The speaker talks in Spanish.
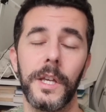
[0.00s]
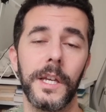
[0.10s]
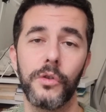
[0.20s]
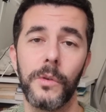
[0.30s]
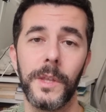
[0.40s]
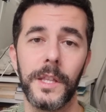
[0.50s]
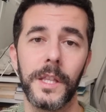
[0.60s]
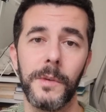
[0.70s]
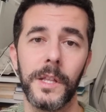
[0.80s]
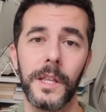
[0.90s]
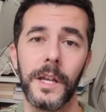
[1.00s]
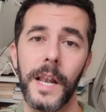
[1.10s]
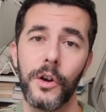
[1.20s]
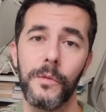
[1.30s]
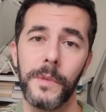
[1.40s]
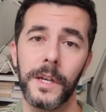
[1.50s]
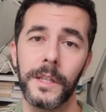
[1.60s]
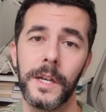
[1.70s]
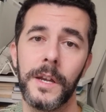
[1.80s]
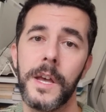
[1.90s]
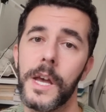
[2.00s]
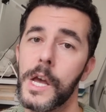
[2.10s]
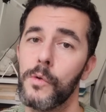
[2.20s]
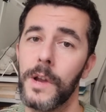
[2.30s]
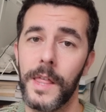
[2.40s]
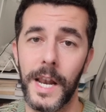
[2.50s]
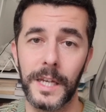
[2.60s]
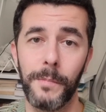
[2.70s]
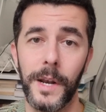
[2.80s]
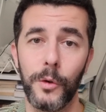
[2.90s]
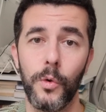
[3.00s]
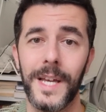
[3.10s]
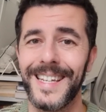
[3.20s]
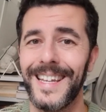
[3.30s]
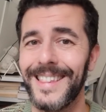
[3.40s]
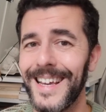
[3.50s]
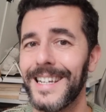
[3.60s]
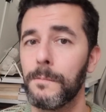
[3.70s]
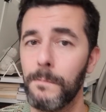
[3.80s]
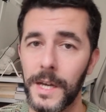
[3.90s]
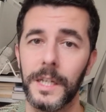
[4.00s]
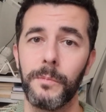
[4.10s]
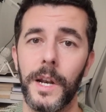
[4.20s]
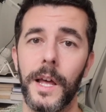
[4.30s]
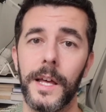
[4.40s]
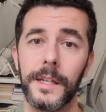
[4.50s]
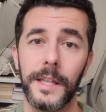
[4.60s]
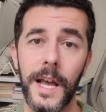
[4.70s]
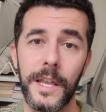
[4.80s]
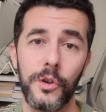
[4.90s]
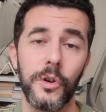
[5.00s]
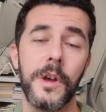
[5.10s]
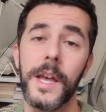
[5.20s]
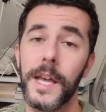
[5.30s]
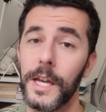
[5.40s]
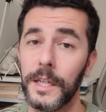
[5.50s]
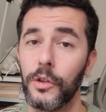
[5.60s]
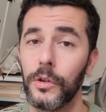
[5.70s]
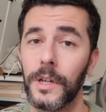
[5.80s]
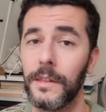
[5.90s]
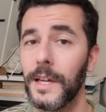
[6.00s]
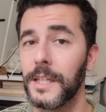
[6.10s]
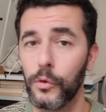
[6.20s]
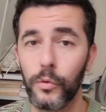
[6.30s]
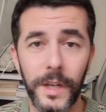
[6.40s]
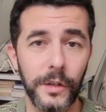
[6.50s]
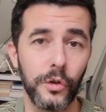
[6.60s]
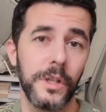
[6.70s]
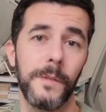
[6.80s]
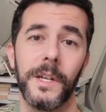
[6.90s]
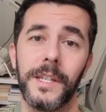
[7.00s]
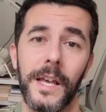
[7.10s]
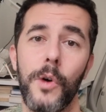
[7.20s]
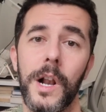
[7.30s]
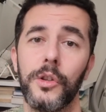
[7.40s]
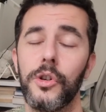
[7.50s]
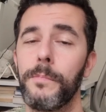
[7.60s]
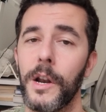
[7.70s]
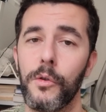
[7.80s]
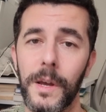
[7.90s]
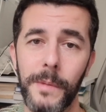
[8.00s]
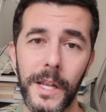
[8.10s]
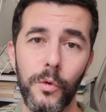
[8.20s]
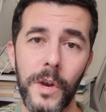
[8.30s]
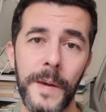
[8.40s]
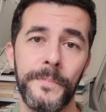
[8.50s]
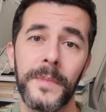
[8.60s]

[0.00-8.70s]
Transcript: y eso evidentemente la convierte en una de las películas quizás más esperadas del año. Esto quizás es un listón demasiado alto para una película